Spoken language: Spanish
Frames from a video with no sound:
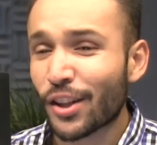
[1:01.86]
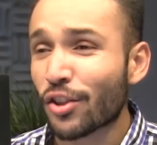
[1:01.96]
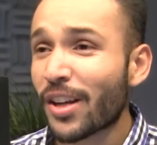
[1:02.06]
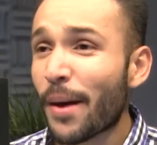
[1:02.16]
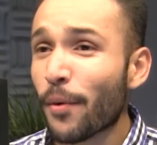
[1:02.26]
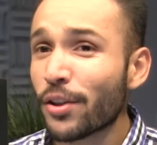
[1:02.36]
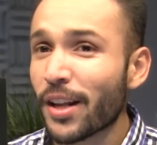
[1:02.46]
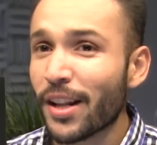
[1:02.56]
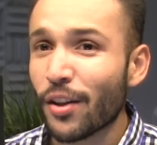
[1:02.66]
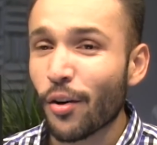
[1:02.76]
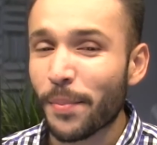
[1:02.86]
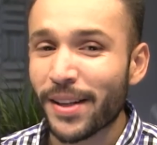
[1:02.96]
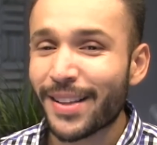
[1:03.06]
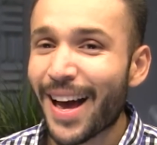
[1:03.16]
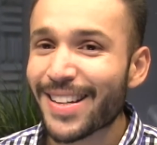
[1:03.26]
entonces hemos tenido,
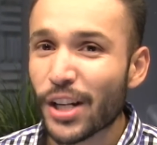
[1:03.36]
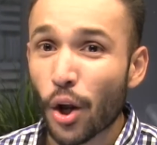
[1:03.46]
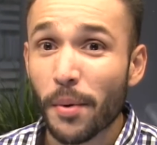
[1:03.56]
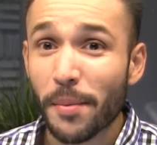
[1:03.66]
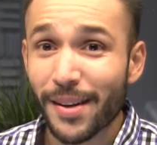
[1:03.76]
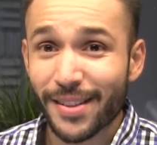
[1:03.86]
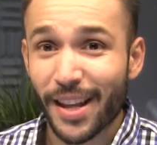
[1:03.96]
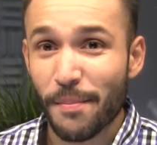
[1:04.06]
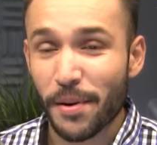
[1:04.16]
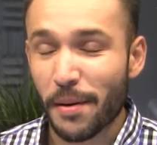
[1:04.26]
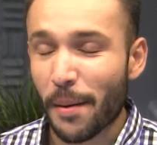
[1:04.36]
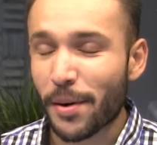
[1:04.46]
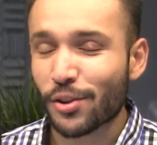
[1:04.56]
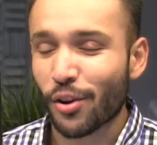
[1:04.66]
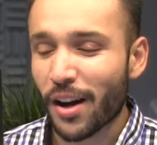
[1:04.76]
vistas allí, lo viviste en primera
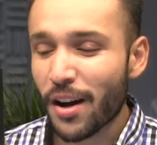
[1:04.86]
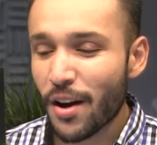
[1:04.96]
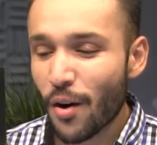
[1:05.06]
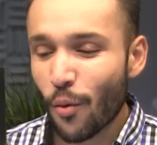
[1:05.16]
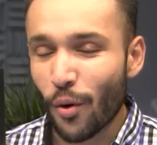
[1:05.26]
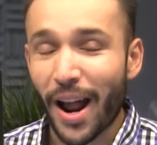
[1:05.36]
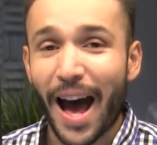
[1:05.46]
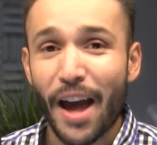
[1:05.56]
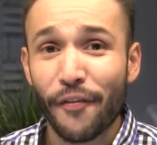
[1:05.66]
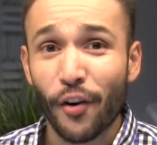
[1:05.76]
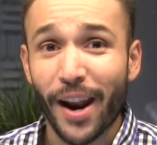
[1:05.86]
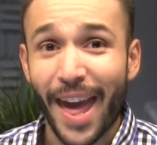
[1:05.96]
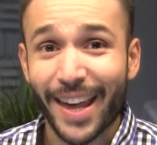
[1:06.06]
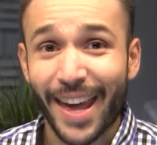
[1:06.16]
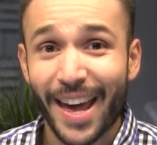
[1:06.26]
persona, un iPhone
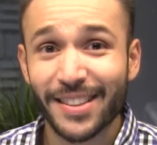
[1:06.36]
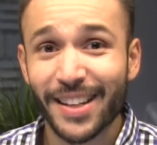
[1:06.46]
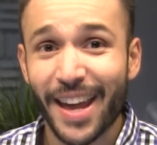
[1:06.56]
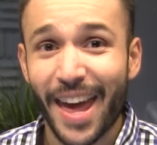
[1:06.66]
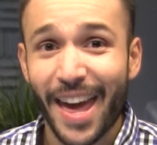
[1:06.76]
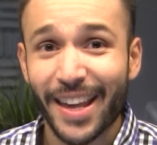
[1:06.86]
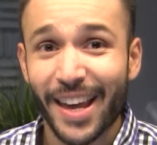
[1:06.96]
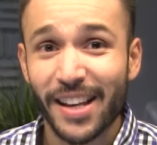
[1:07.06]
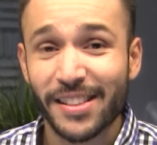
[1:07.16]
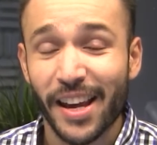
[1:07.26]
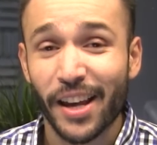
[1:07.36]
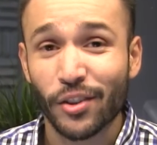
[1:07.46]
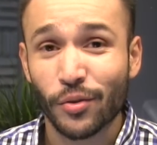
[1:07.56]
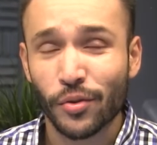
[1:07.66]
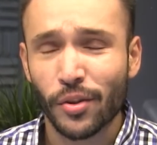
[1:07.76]
XS, XS,
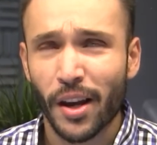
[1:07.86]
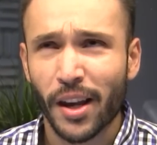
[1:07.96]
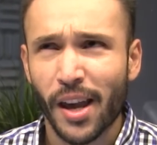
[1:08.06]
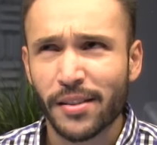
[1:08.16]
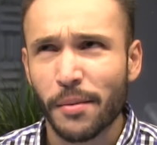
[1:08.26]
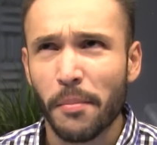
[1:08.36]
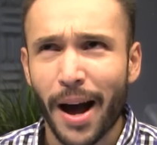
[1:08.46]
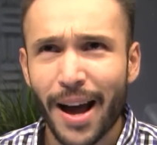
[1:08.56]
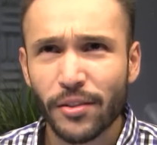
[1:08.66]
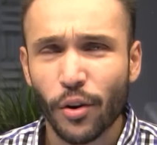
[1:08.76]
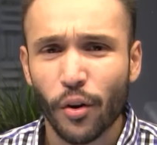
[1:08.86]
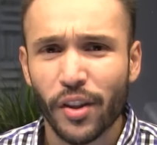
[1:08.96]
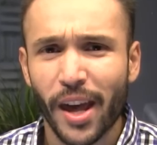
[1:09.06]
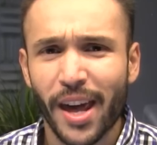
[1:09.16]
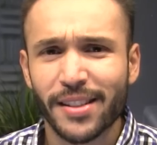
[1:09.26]
XS Max o
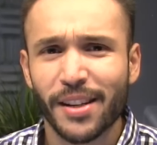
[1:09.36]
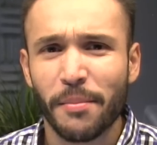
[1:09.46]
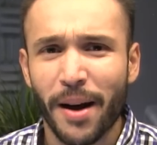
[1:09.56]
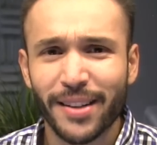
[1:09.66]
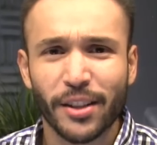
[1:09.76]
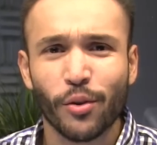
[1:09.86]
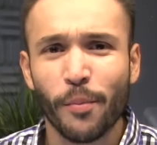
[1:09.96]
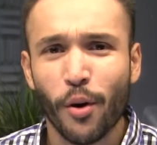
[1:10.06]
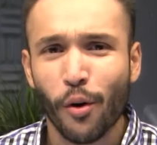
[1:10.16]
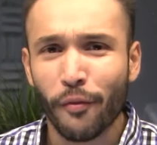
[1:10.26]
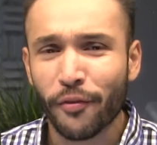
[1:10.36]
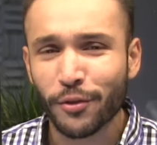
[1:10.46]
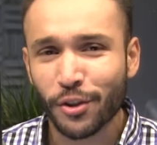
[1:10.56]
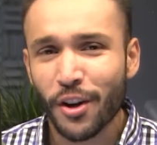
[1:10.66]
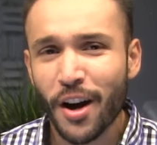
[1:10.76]
10S Max, esto es un poco
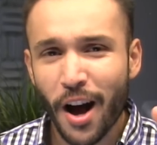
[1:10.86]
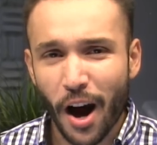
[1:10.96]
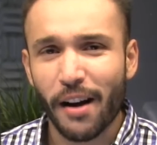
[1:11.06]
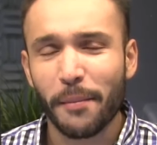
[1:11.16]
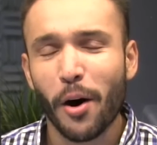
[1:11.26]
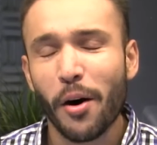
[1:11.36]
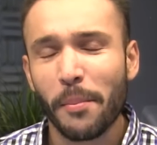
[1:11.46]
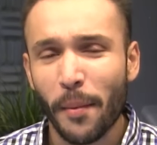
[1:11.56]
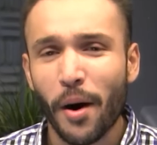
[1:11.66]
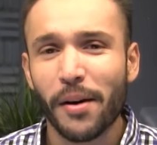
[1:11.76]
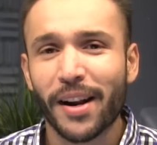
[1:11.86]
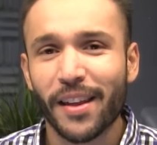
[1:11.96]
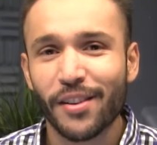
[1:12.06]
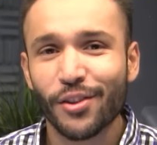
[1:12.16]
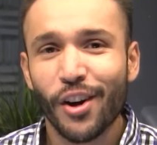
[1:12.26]
confuso, ahora vamos, vamos a hablar
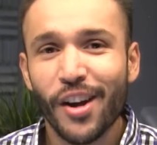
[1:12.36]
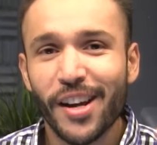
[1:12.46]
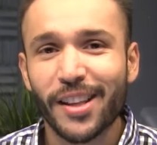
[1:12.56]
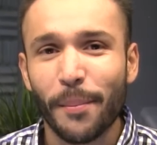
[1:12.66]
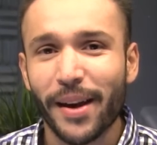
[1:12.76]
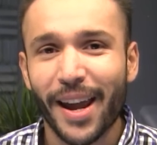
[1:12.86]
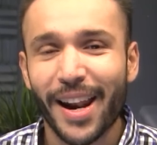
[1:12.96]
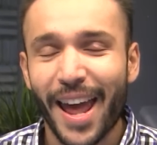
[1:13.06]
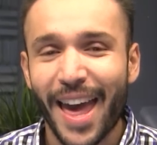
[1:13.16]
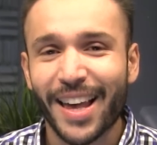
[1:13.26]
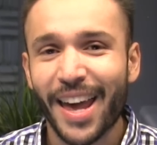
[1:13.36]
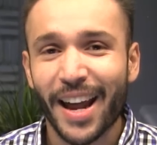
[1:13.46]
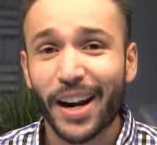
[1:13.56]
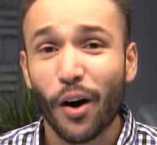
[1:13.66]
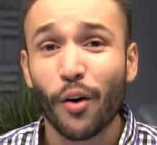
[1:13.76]
de eso, y también el
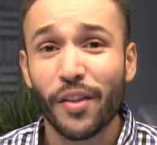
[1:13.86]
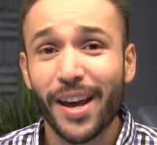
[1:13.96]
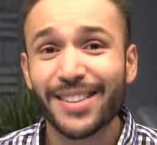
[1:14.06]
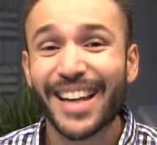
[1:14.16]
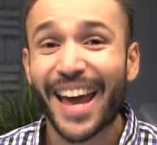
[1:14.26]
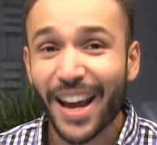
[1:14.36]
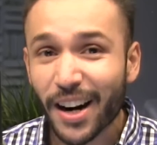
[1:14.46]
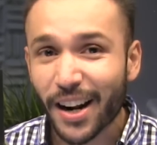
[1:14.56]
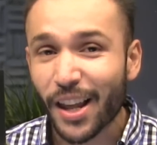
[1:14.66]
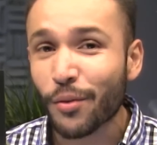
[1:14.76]
XR o 10R. Y